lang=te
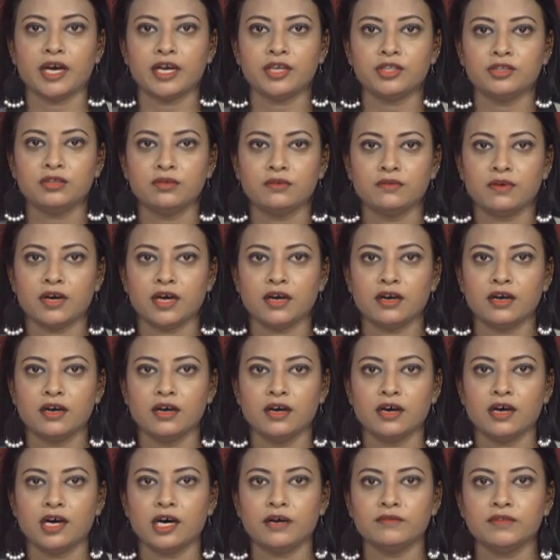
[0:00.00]
ఐదవ
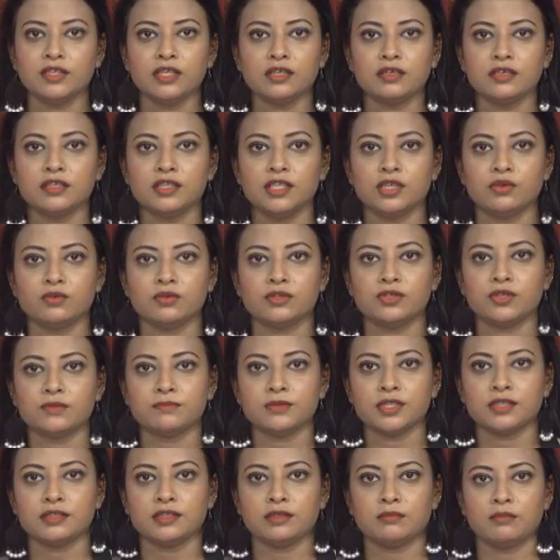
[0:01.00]
అవతరణ
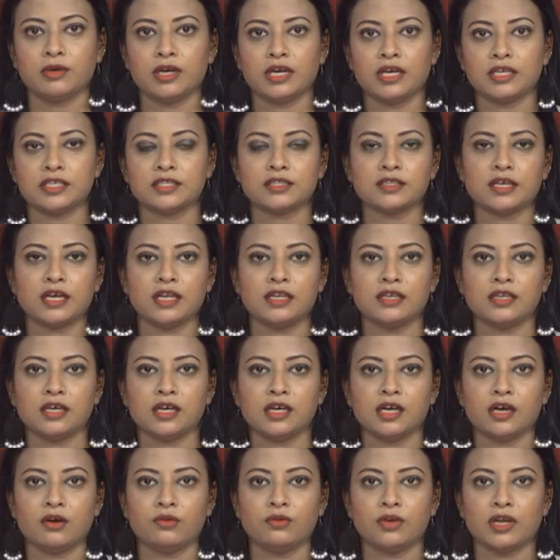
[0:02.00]
దినోత్సవం సందర్భంగా
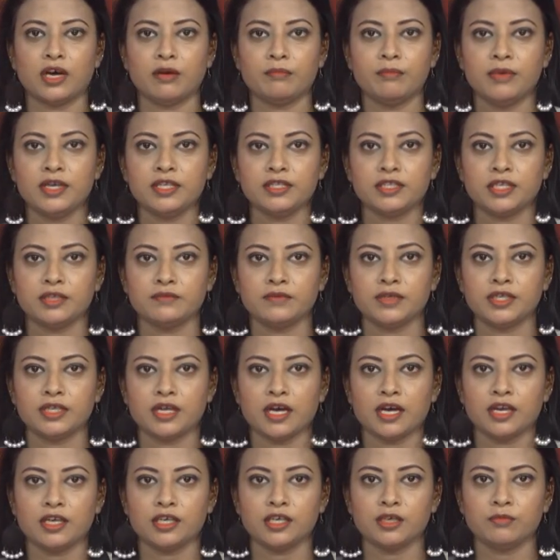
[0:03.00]
స్థానికంగా ఉన్న అంబేద్కర్
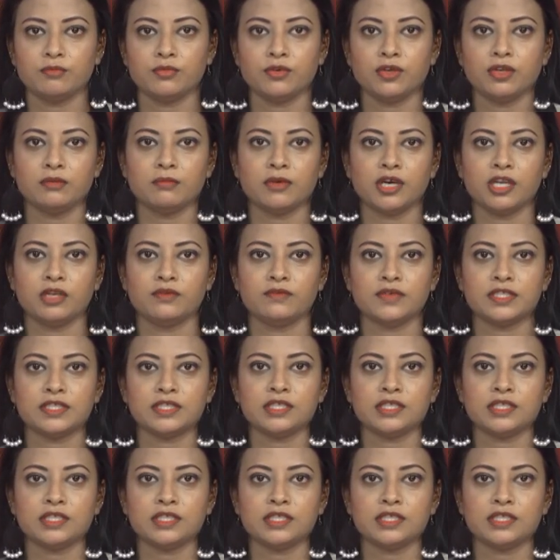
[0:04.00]
విగ్రహానికి పూలమాలు వేసి